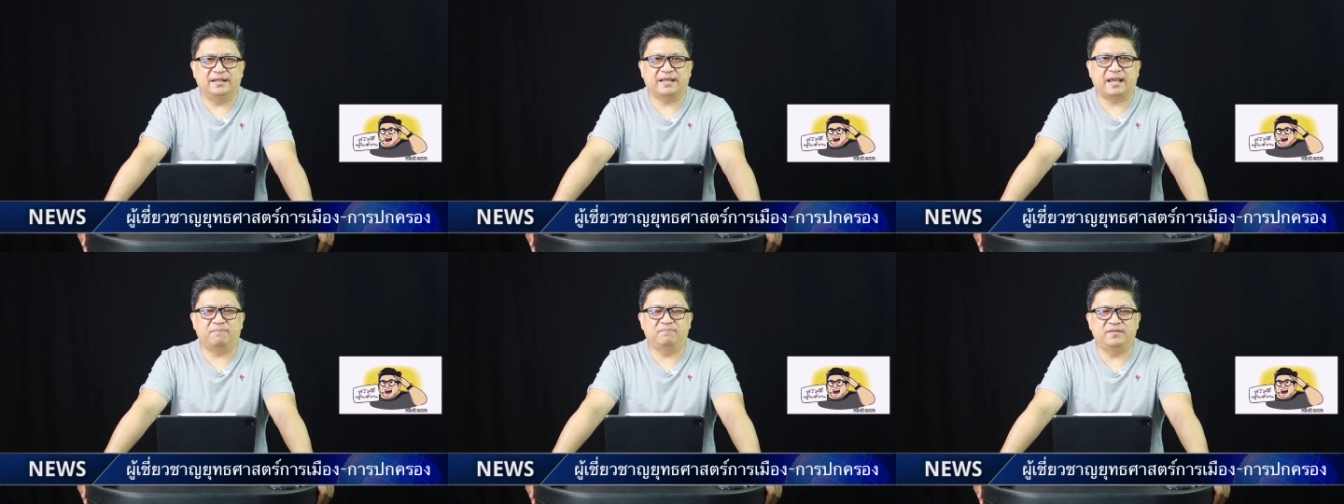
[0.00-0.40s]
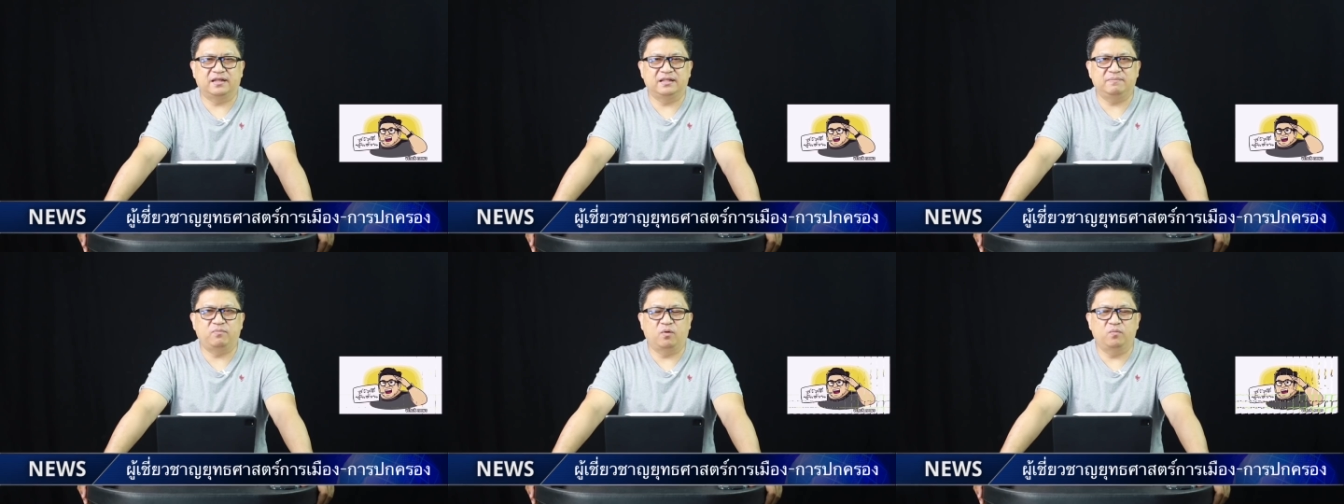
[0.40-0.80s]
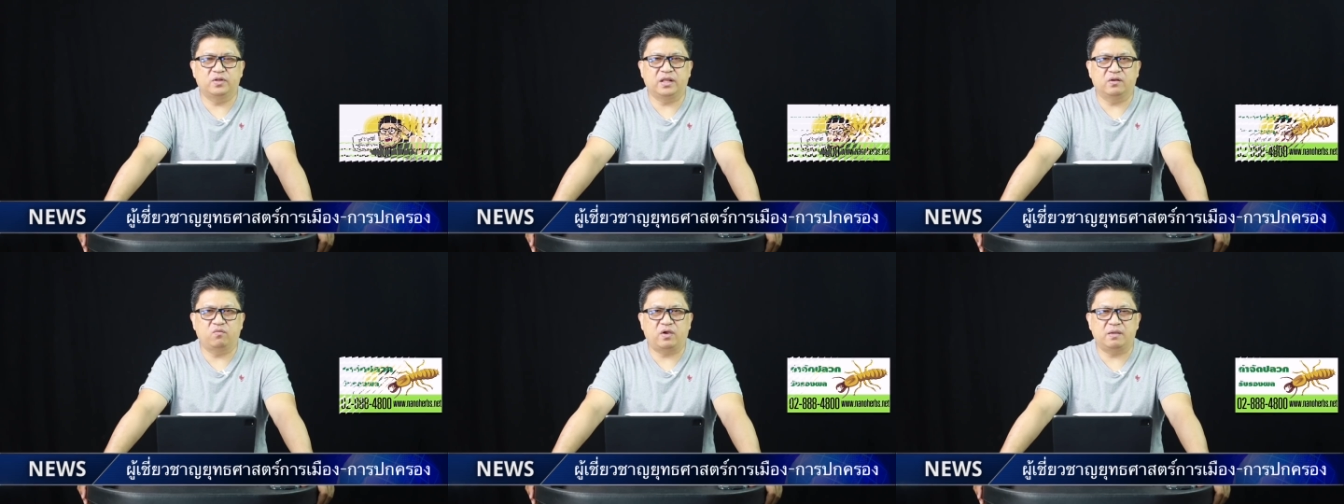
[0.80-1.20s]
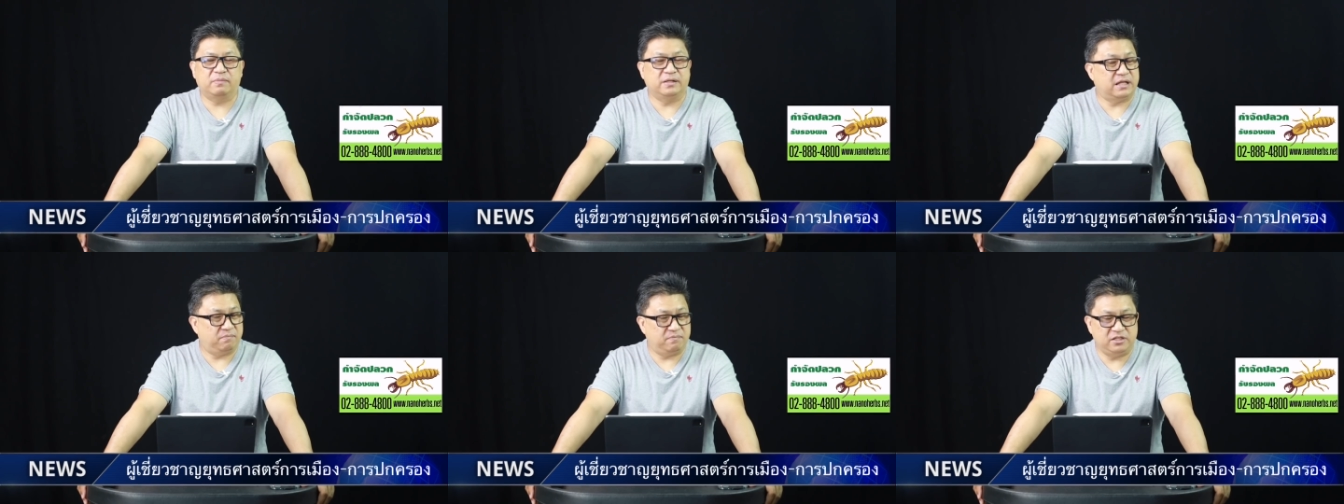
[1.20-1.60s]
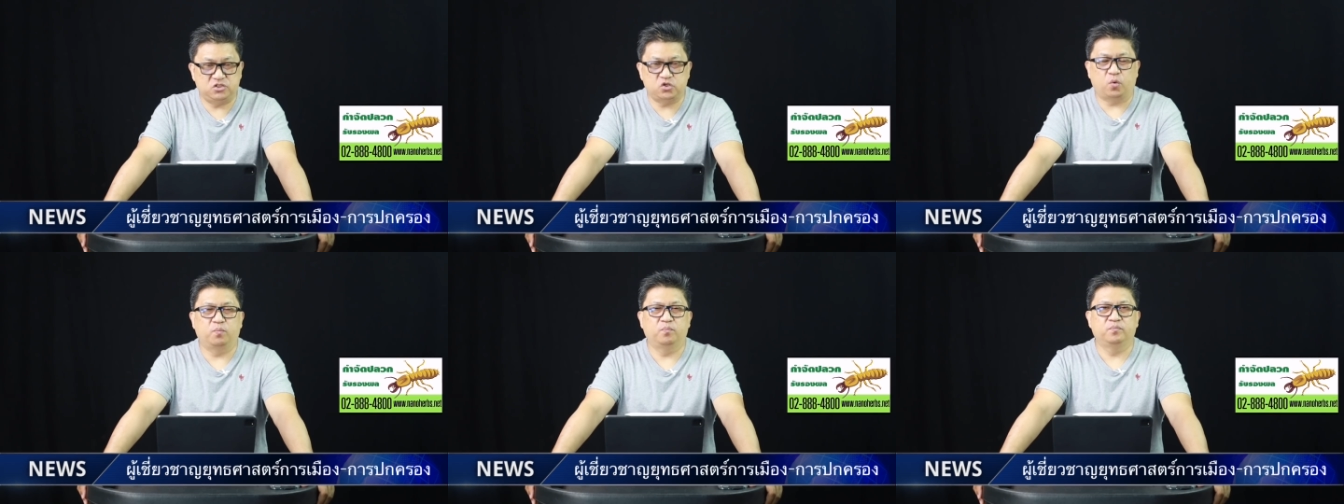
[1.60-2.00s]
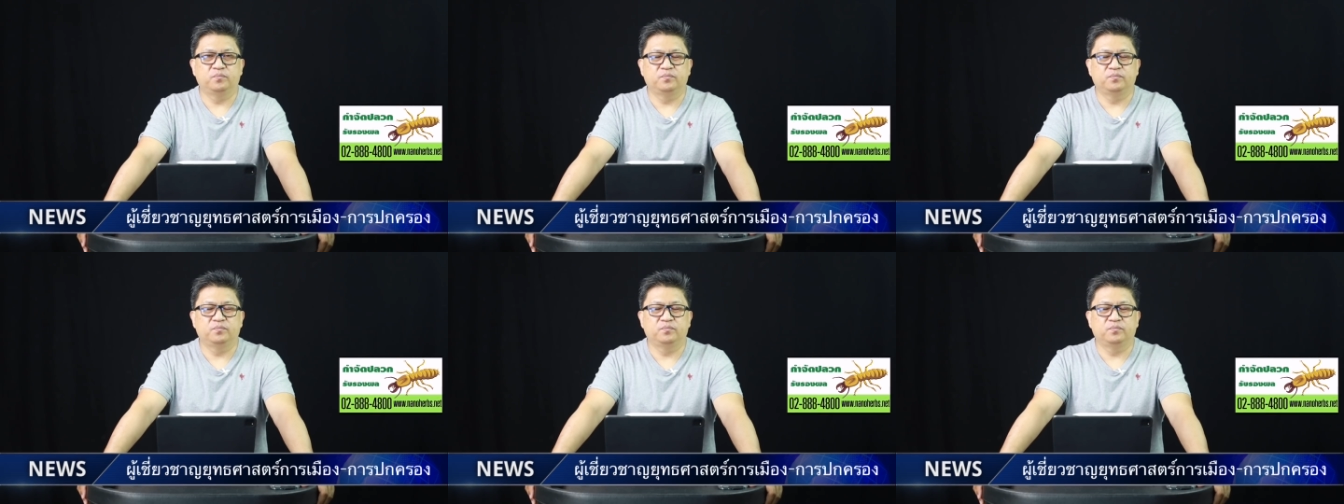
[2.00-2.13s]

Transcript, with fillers: นะครับอย่างที่ผมเรียนไว้มันยังไม่จบ